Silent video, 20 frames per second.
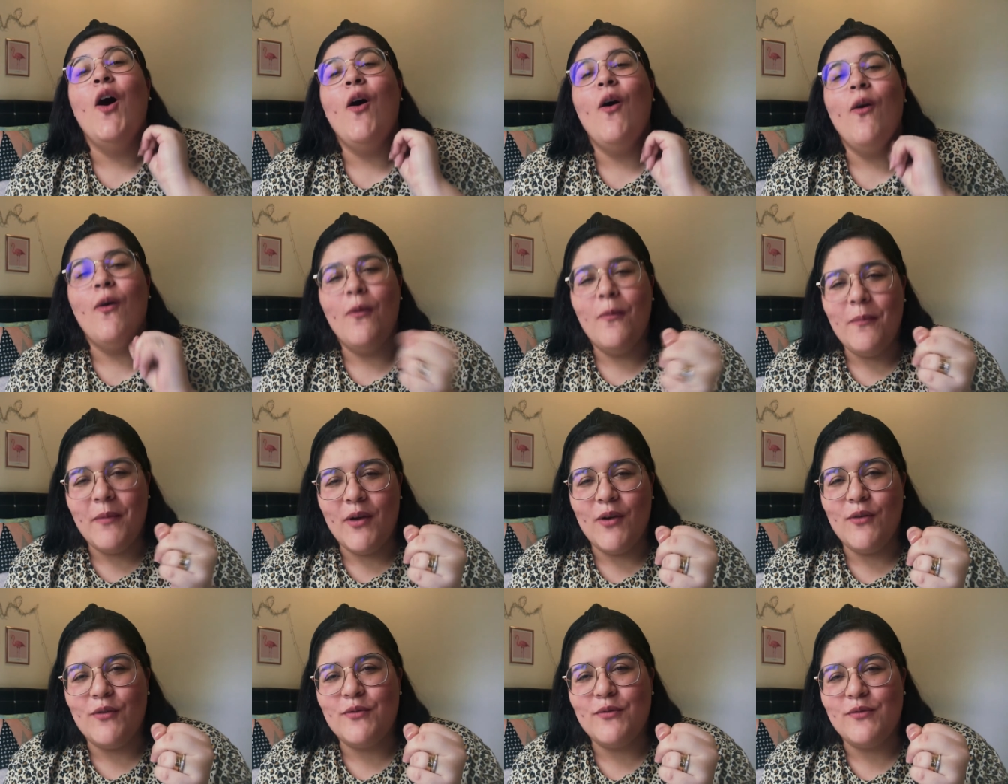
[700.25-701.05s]
O
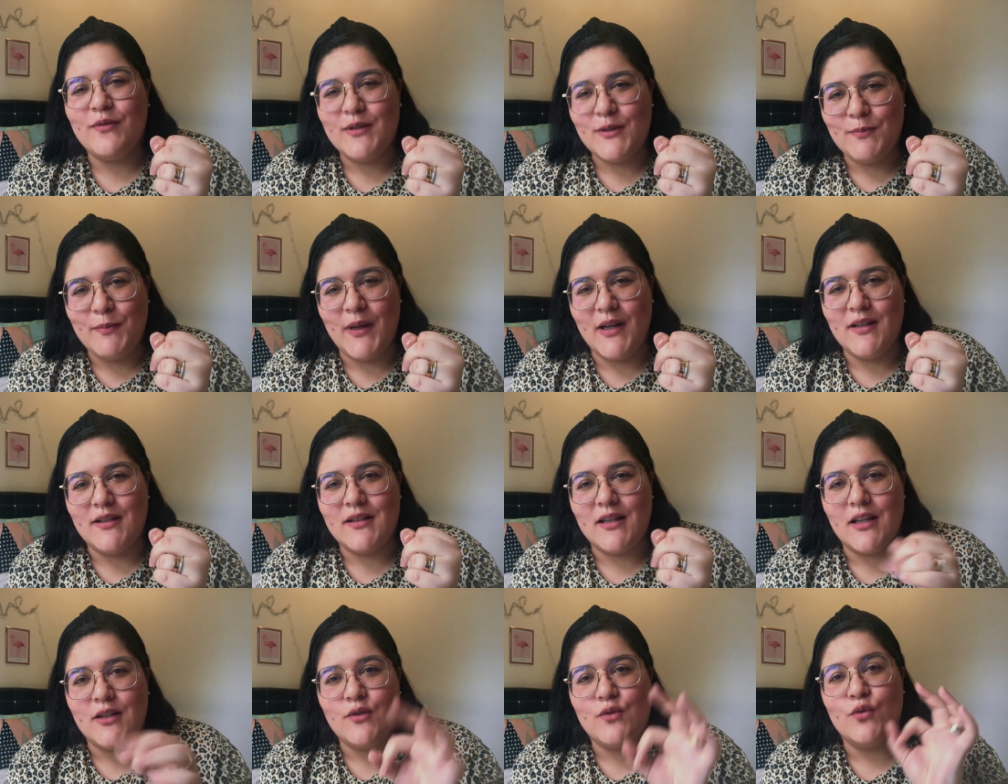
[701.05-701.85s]
meu espelho
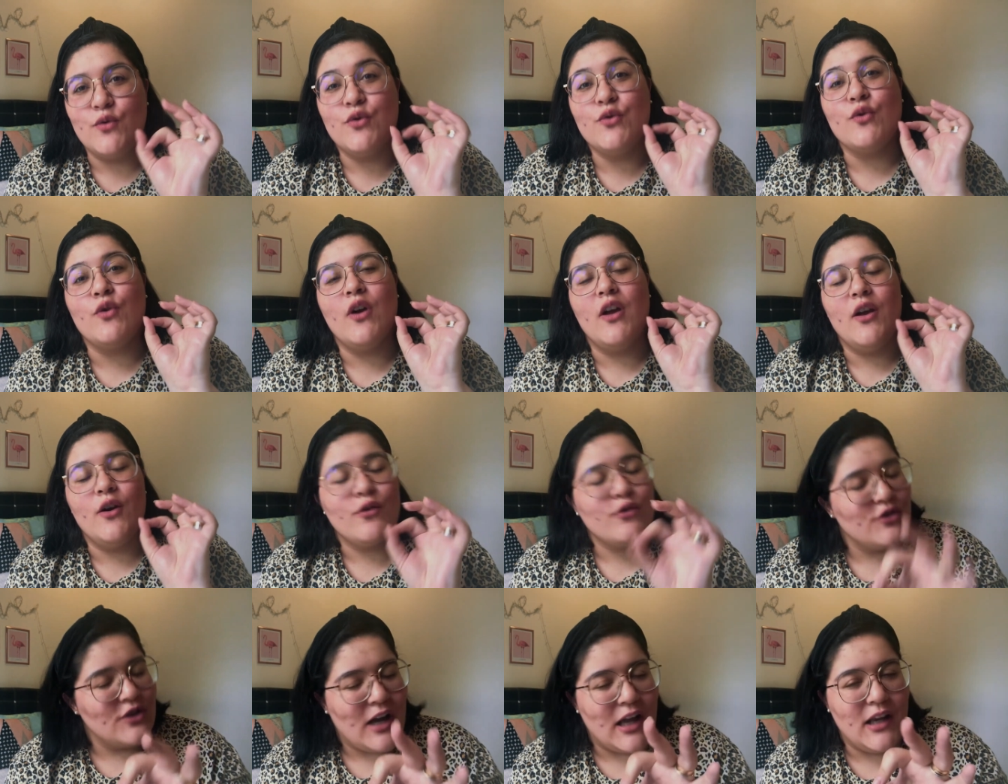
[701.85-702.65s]
está sujo,
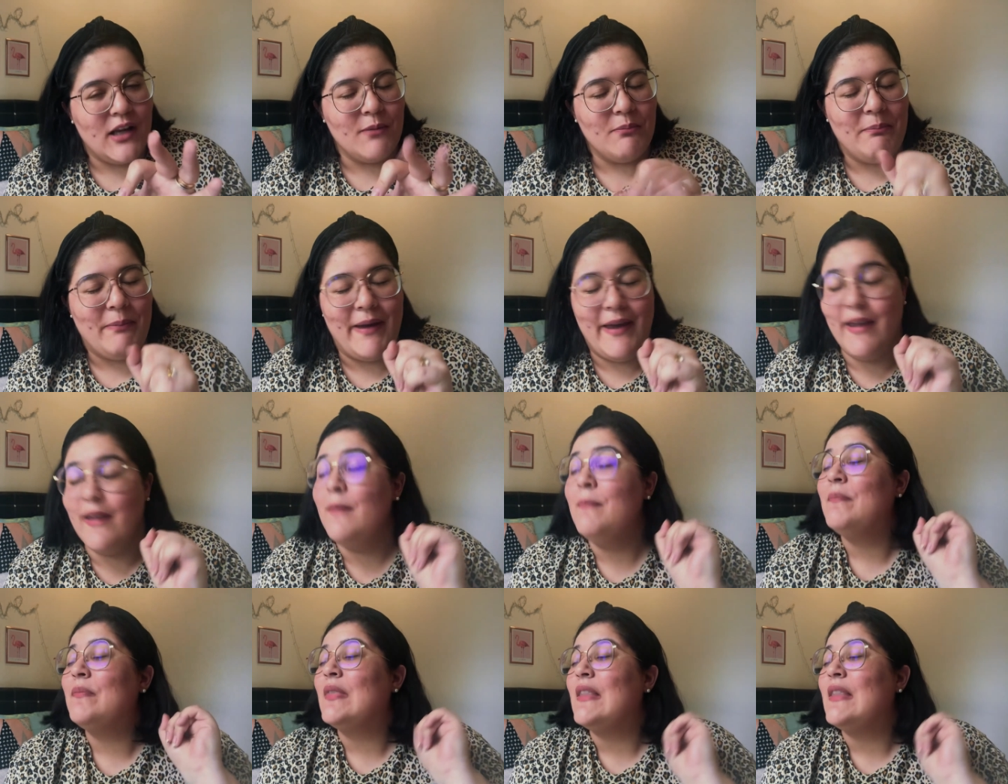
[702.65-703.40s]
eu já limpei.